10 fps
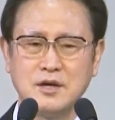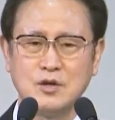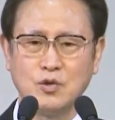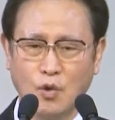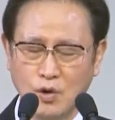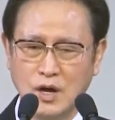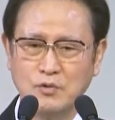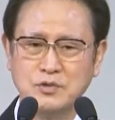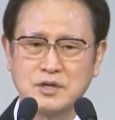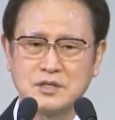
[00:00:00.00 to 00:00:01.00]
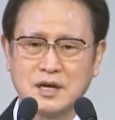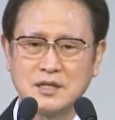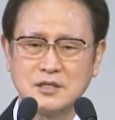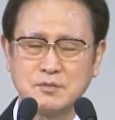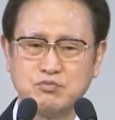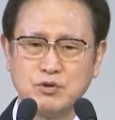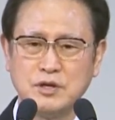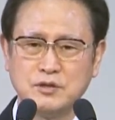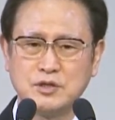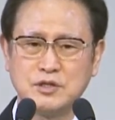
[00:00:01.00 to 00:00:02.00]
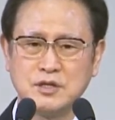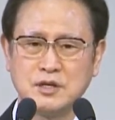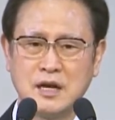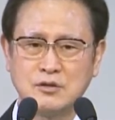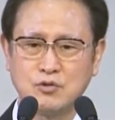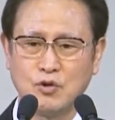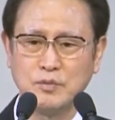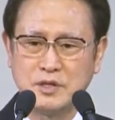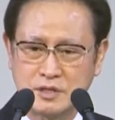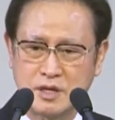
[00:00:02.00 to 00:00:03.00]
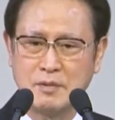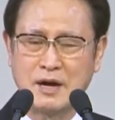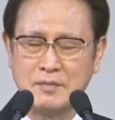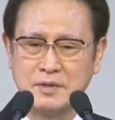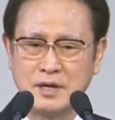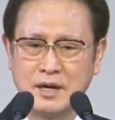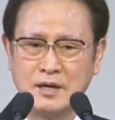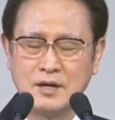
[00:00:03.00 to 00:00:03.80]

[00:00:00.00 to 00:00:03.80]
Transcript: 놀라운 역사가 다시 불일 듯이 일어날 줄로 믿으시기 바랍니다.